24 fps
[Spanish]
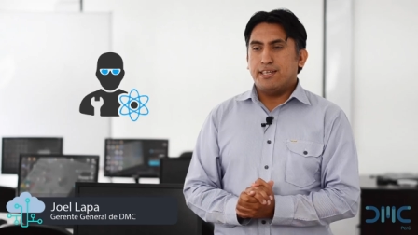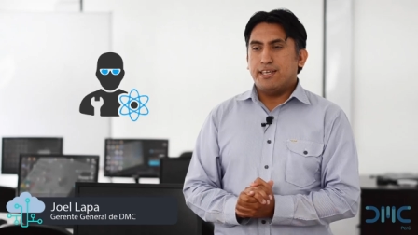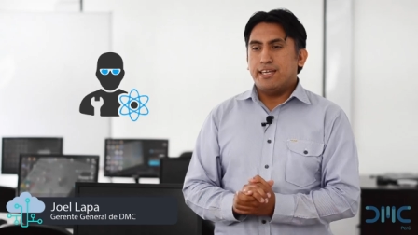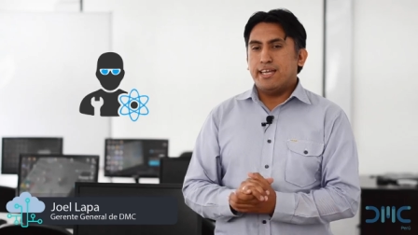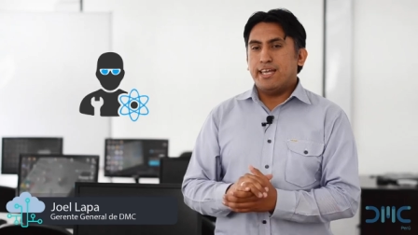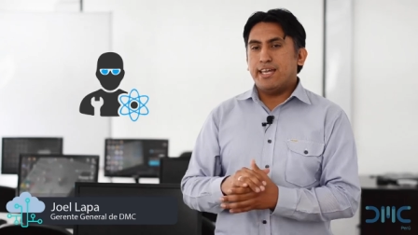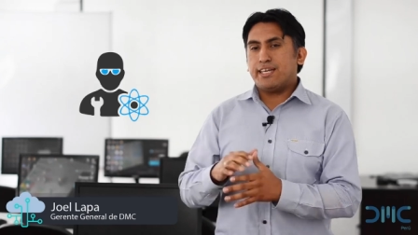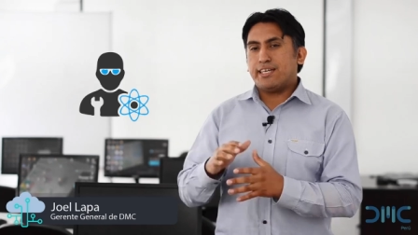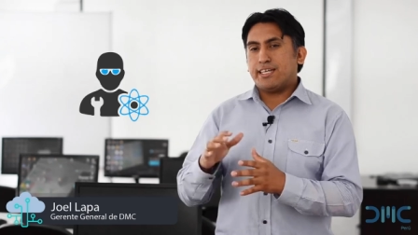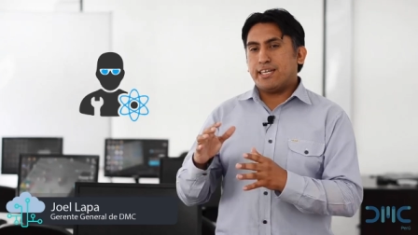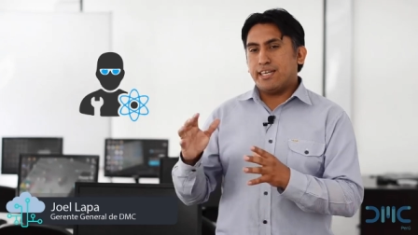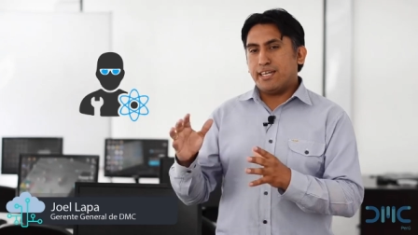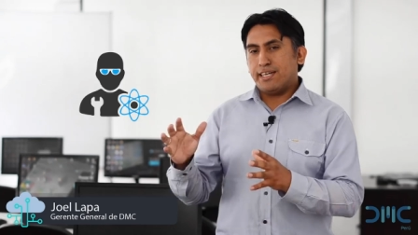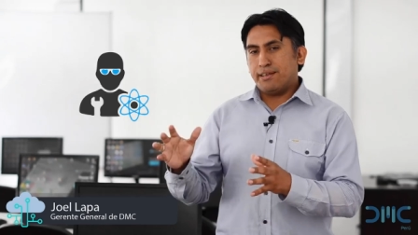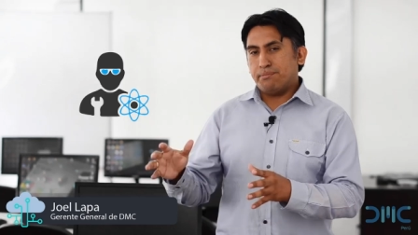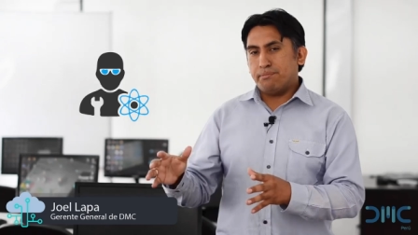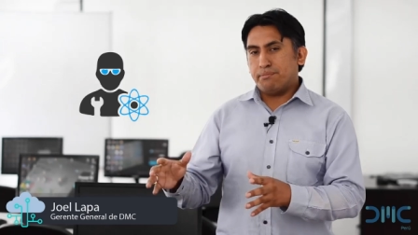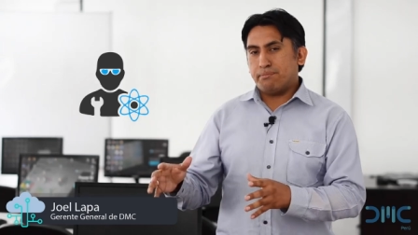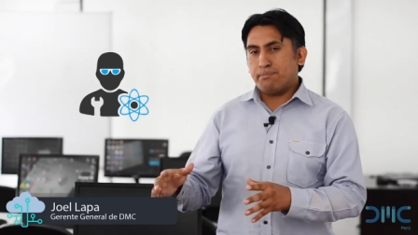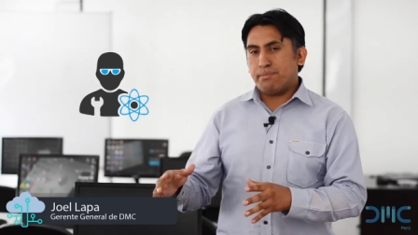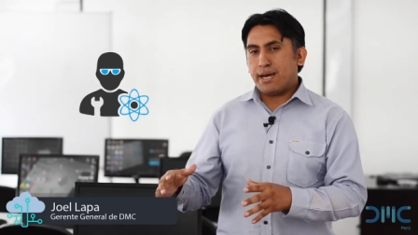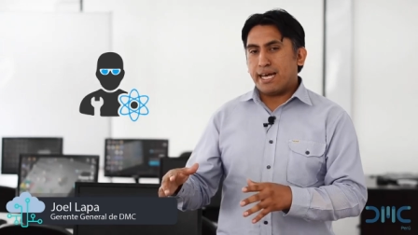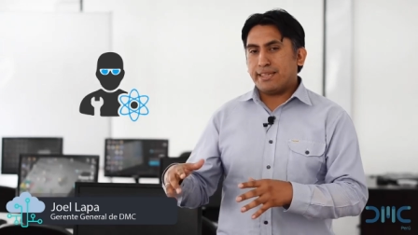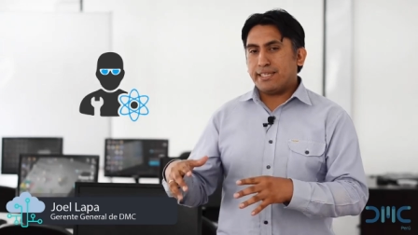el que
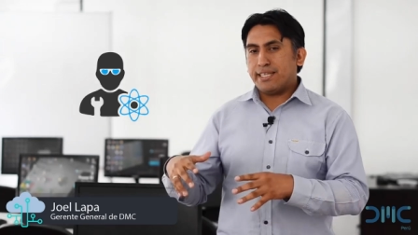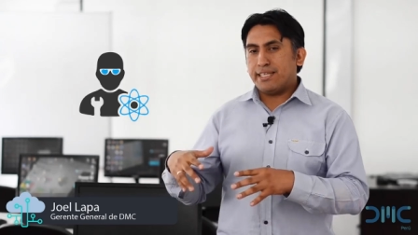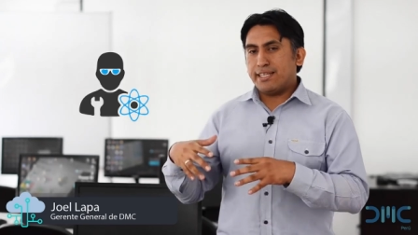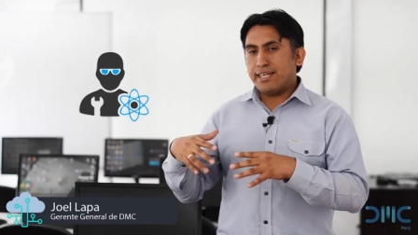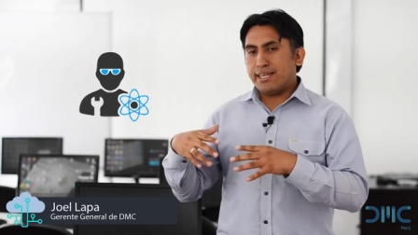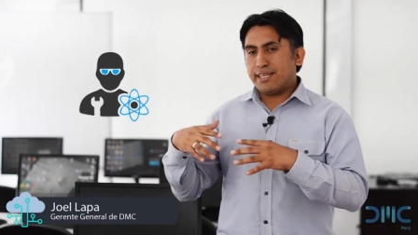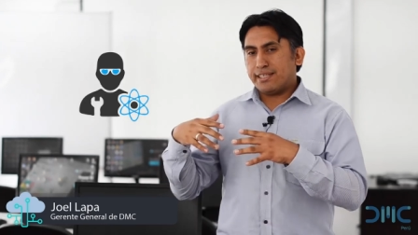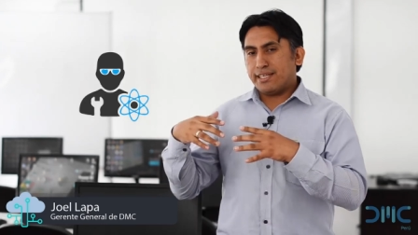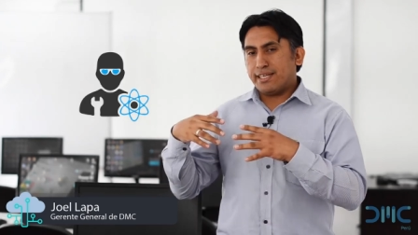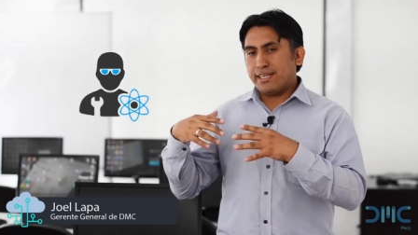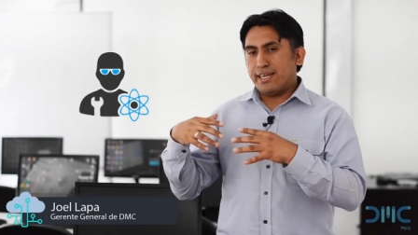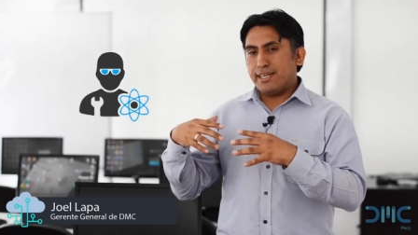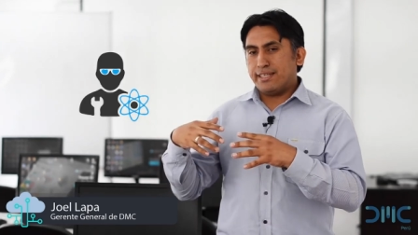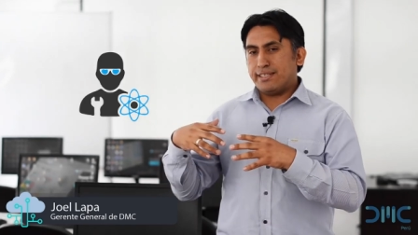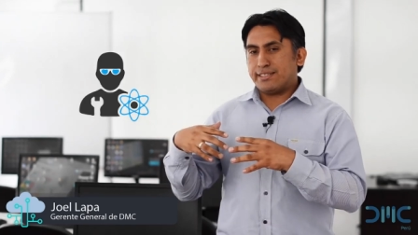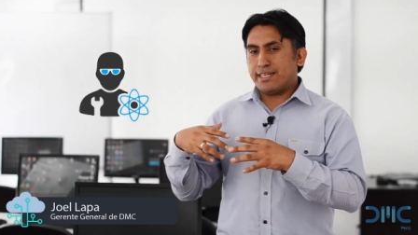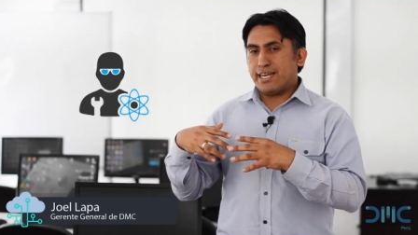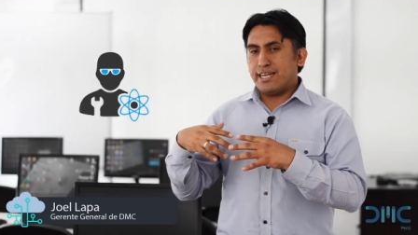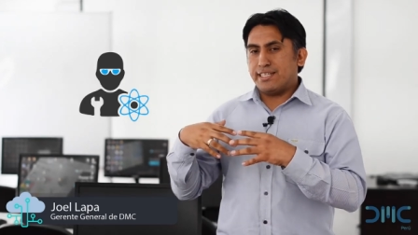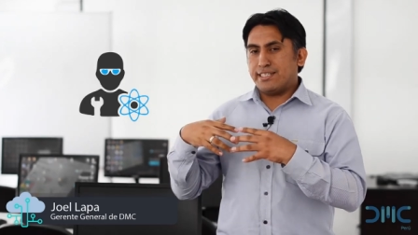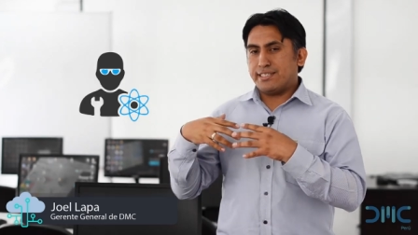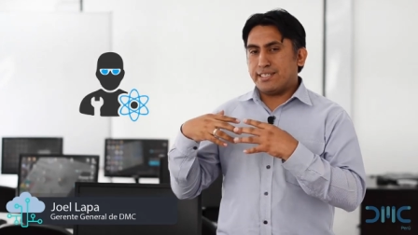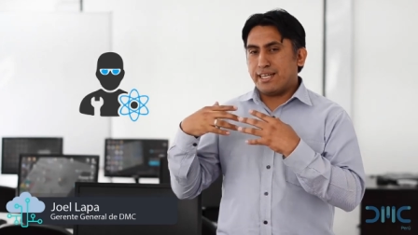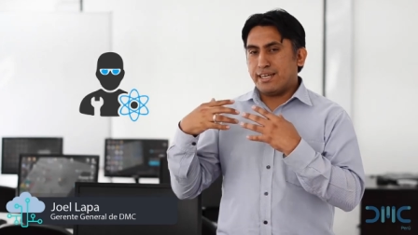va a tener que
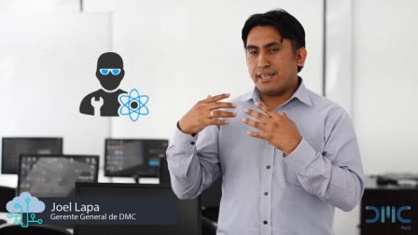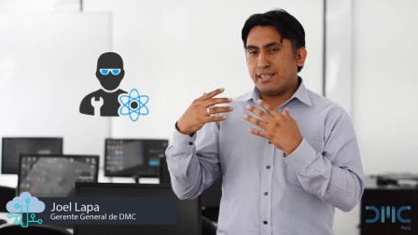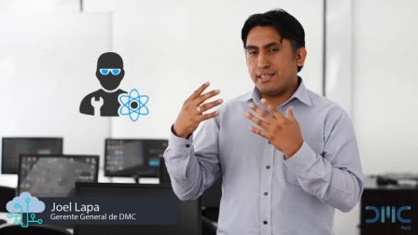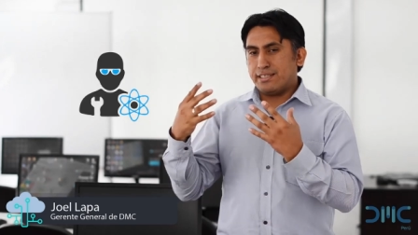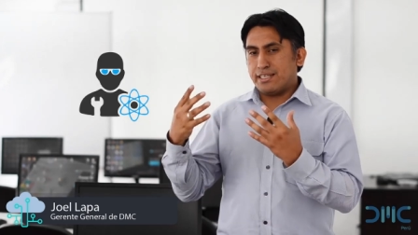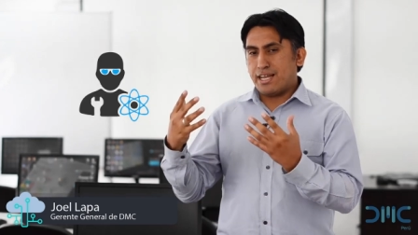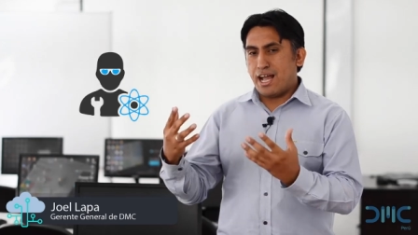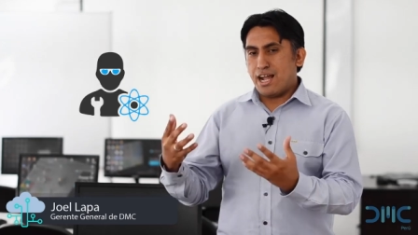realizar